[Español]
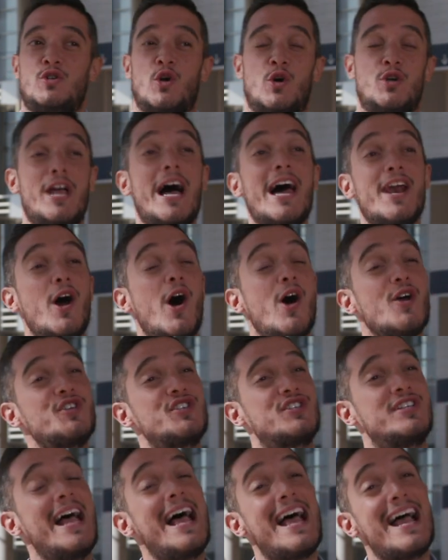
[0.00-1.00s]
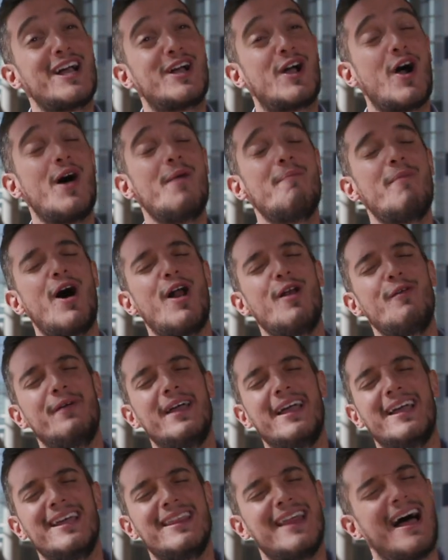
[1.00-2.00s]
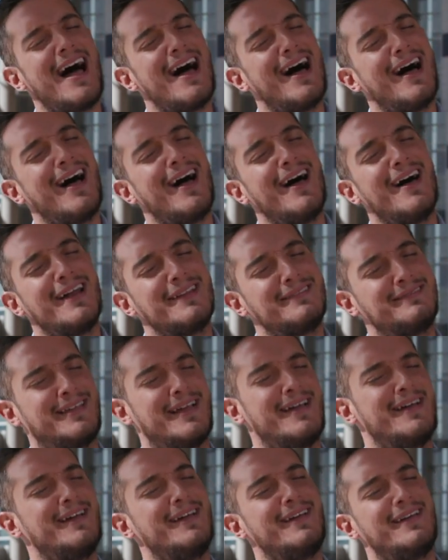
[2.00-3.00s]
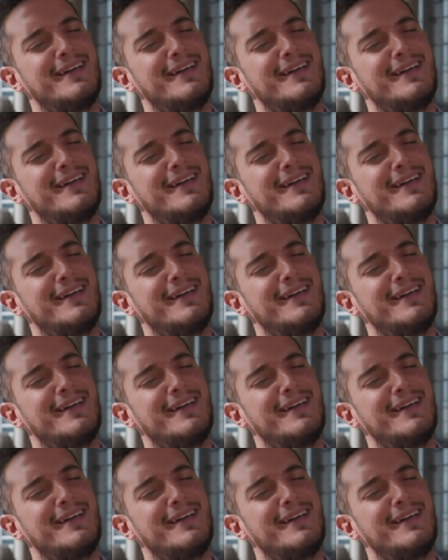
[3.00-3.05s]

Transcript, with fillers: Yo ya no sé cómo olvidarte,